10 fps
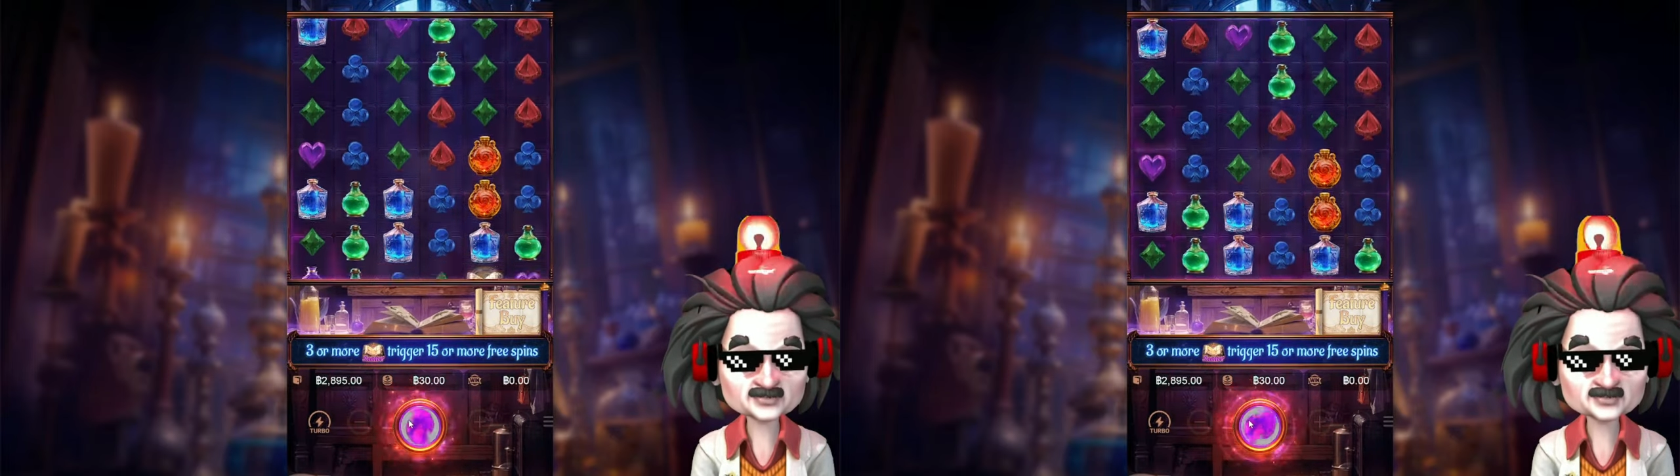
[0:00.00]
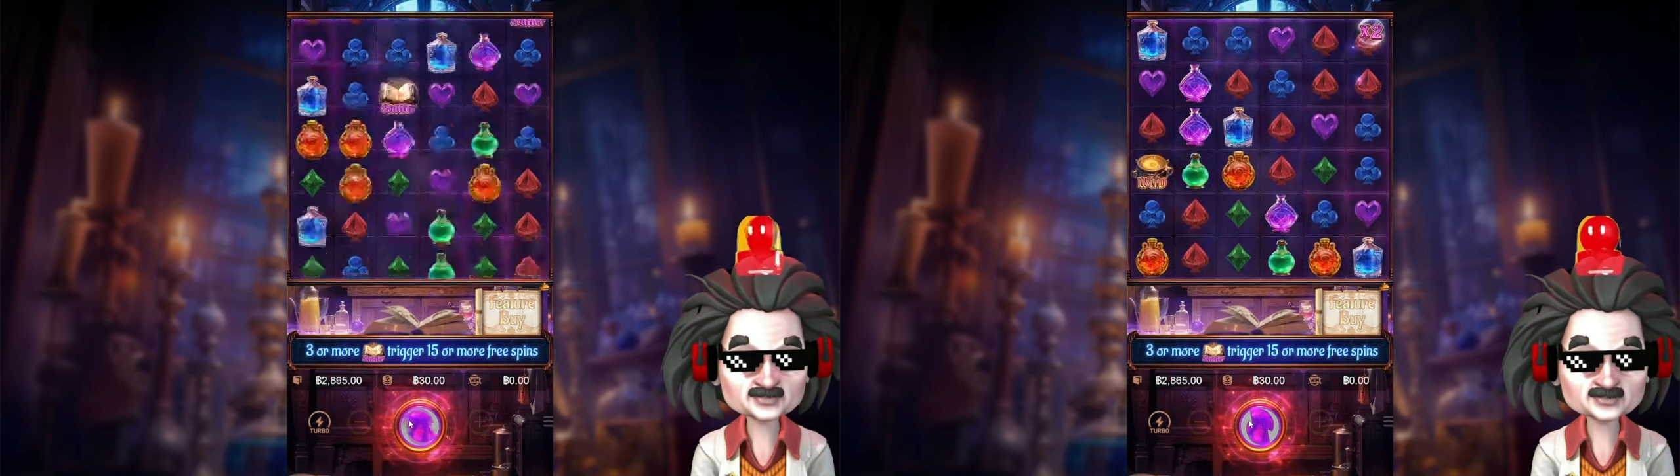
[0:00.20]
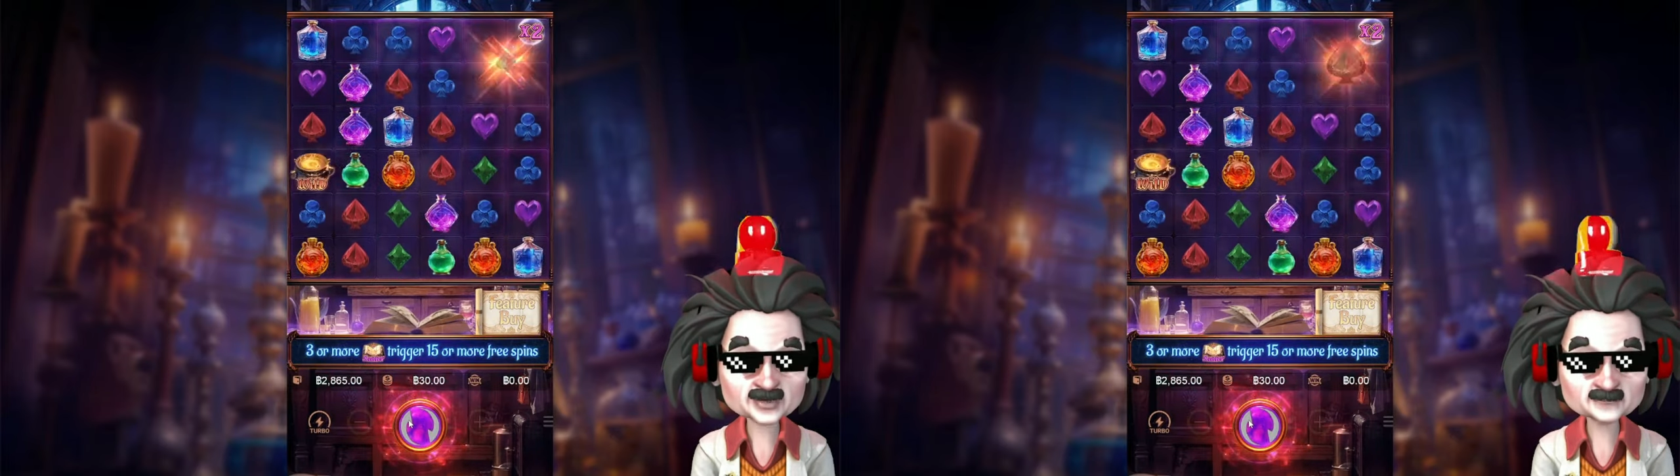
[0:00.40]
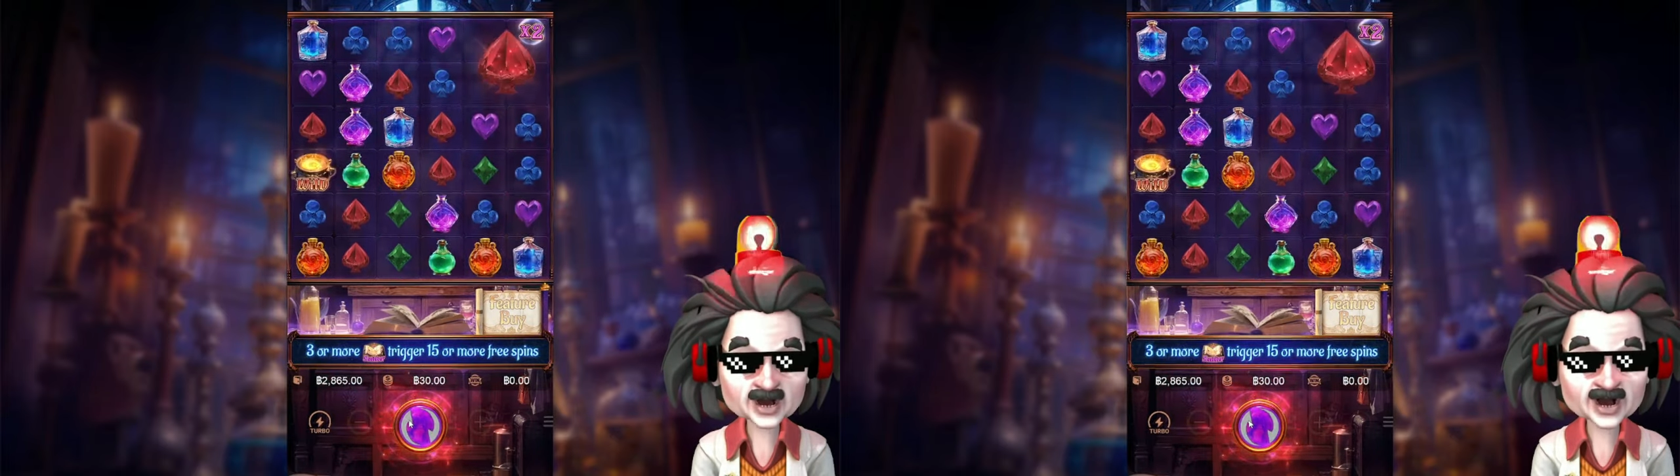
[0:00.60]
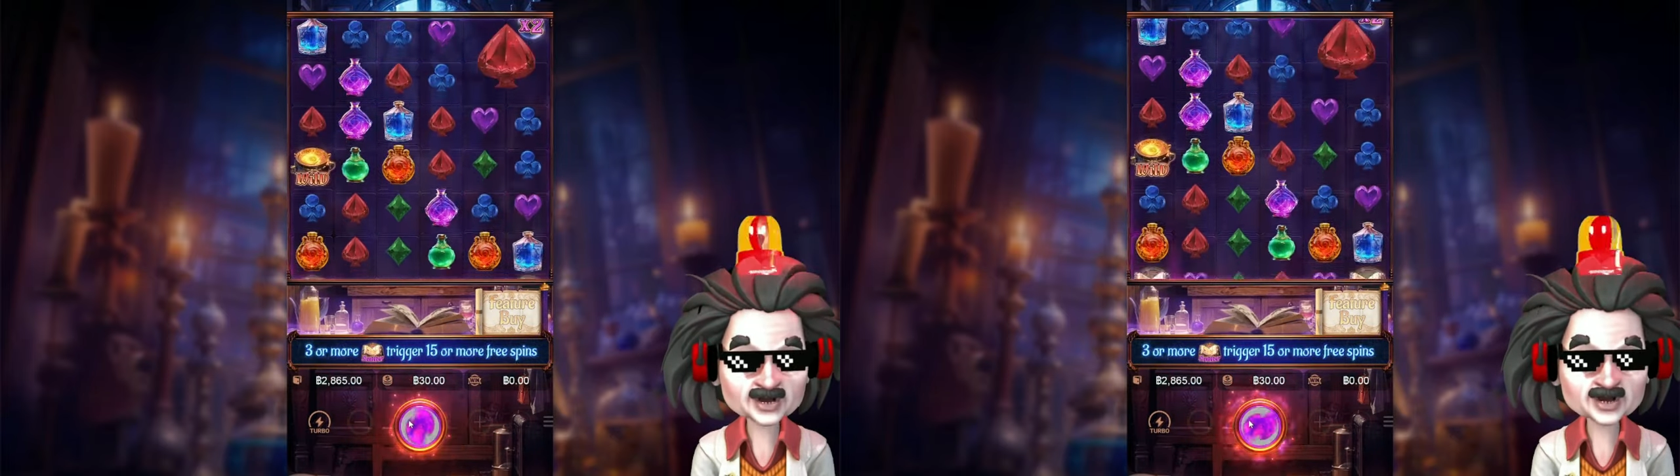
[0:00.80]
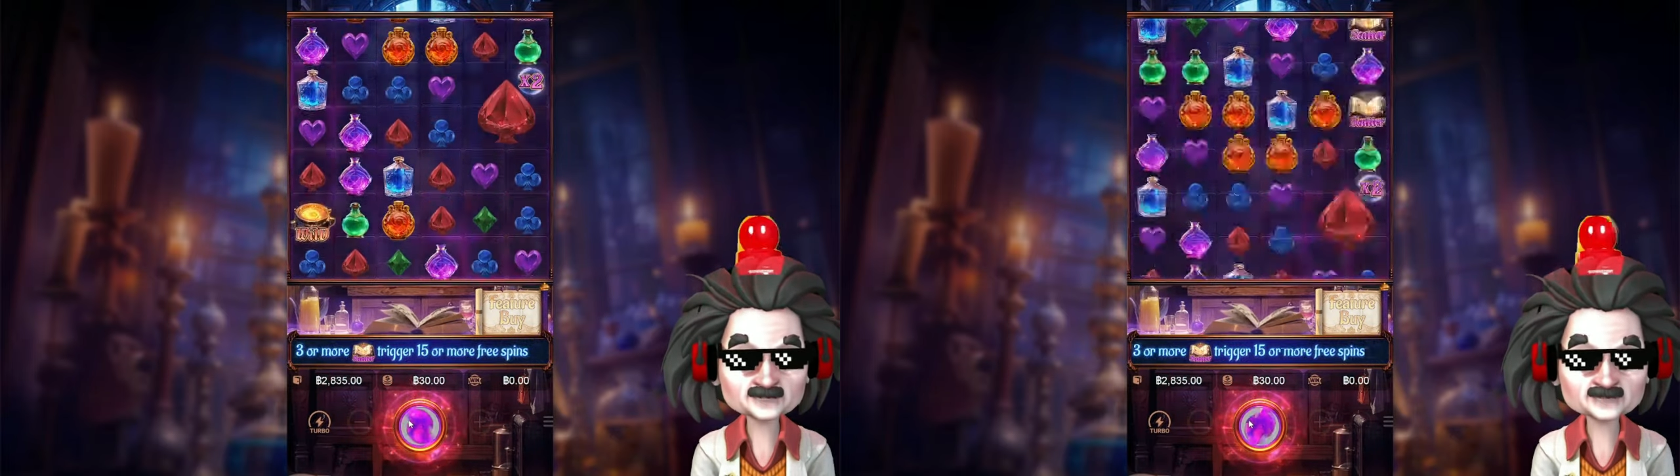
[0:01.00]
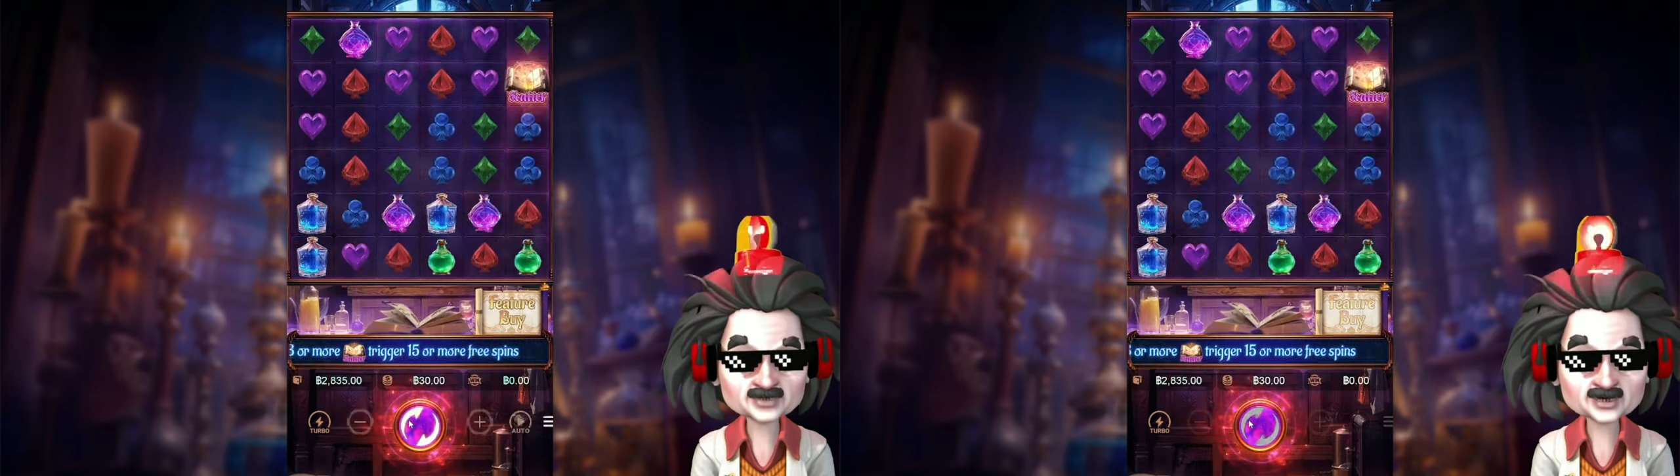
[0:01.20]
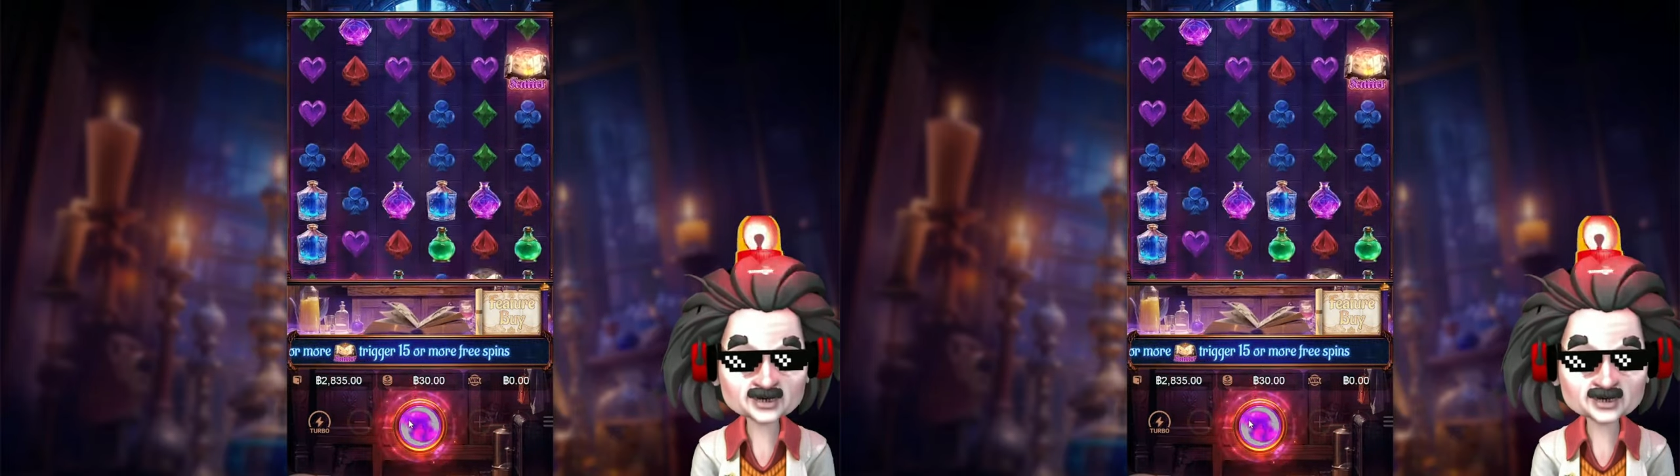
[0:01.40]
กำไรแล้วกันเน้น